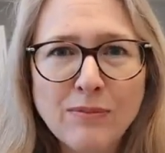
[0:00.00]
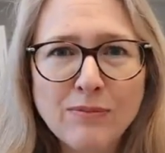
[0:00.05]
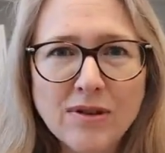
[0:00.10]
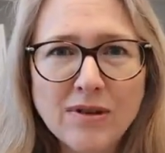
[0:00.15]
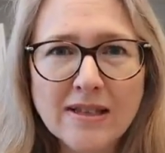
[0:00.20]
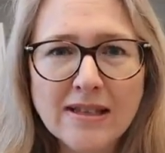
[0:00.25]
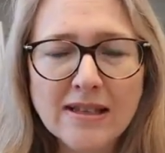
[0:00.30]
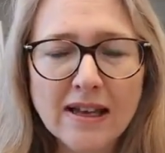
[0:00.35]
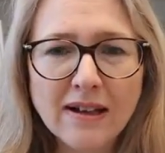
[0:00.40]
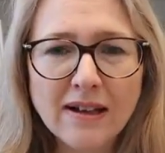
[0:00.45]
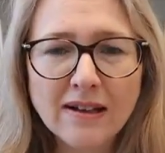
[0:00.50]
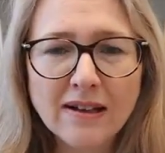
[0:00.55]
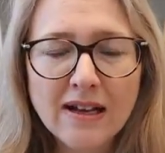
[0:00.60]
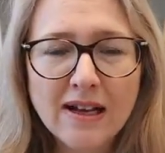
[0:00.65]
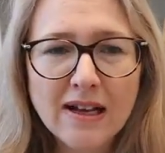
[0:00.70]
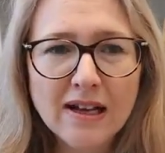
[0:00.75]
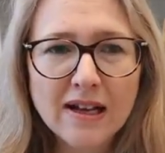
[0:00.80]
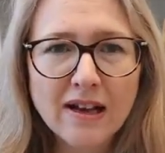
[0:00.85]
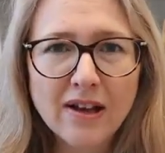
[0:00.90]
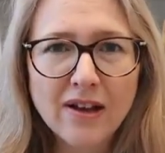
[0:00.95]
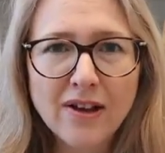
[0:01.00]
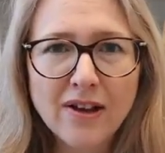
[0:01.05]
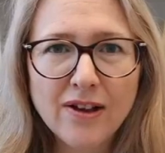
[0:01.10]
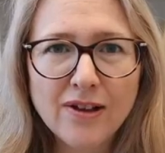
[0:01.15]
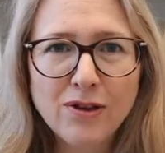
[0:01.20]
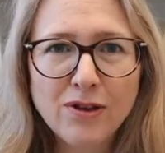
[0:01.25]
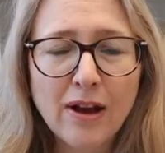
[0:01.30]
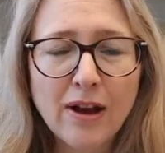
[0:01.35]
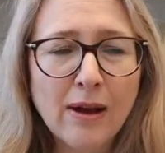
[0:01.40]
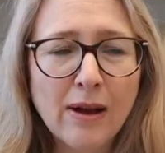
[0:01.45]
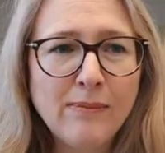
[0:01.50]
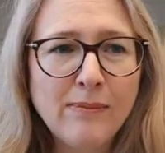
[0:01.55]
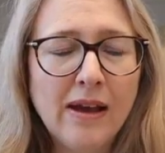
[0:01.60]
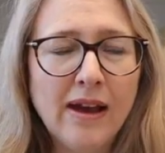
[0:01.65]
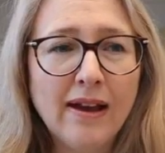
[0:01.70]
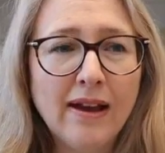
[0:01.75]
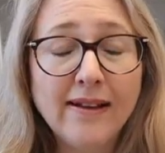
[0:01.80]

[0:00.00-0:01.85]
euh, de rabais.